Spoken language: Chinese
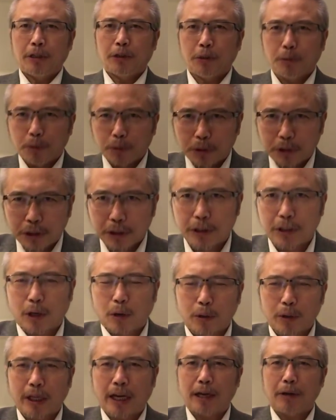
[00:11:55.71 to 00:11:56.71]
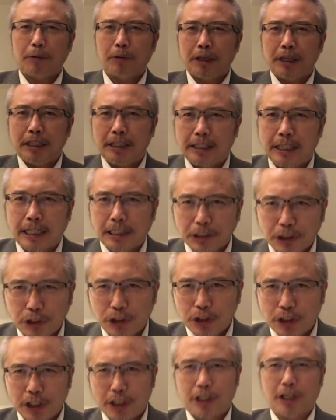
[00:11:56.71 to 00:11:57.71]
就是倒台于颜
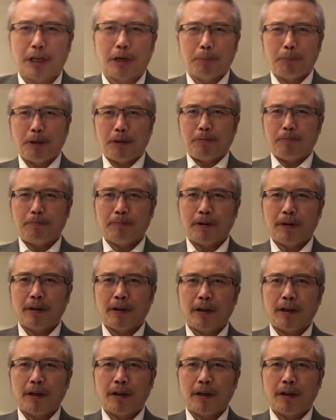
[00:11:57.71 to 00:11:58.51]
色革命。